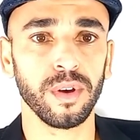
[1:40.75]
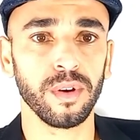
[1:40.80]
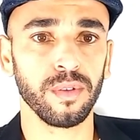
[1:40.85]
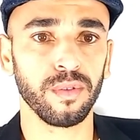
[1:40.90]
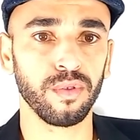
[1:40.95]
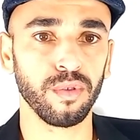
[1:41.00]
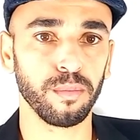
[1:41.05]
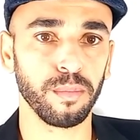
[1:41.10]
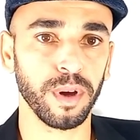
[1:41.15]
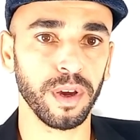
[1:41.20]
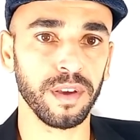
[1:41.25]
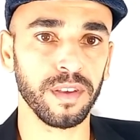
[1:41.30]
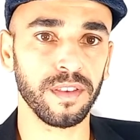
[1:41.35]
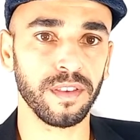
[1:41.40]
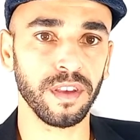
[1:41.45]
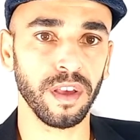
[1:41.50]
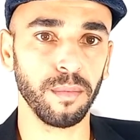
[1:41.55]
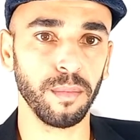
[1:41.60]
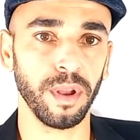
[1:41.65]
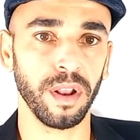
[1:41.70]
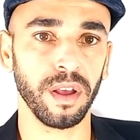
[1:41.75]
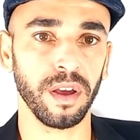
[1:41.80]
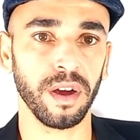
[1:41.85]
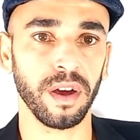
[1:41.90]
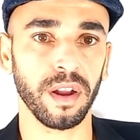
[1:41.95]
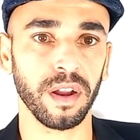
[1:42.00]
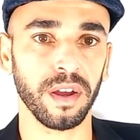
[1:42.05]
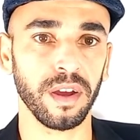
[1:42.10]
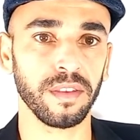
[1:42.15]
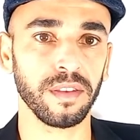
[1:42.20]
ثم استعمل
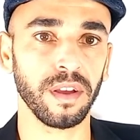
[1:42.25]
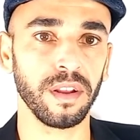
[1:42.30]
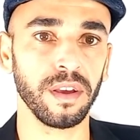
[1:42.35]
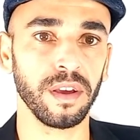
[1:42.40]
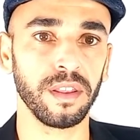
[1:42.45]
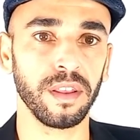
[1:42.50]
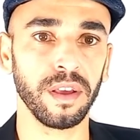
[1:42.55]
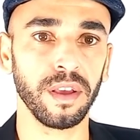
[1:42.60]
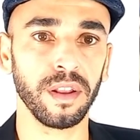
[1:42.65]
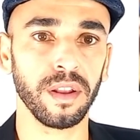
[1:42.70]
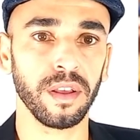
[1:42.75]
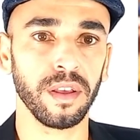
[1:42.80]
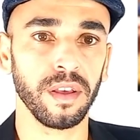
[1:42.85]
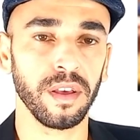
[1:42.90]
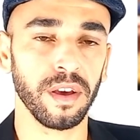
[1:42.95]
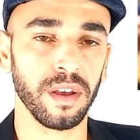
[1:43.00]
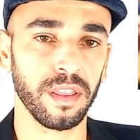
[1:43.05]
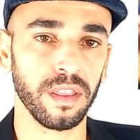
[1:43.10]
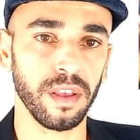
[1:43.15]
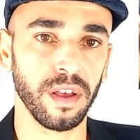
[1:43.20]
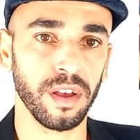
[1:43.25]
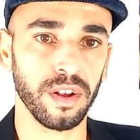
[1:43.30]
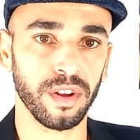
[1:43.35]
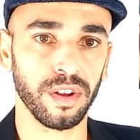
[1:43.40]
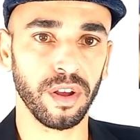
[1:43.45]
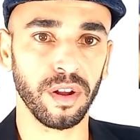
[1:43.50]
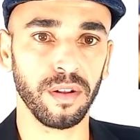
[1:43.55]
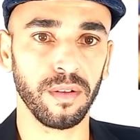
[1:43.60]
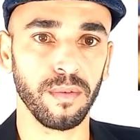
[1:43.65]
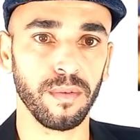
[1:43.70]
حركة اليدين أثناء
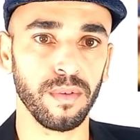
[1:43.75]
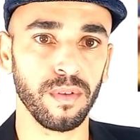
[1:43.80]
الشرح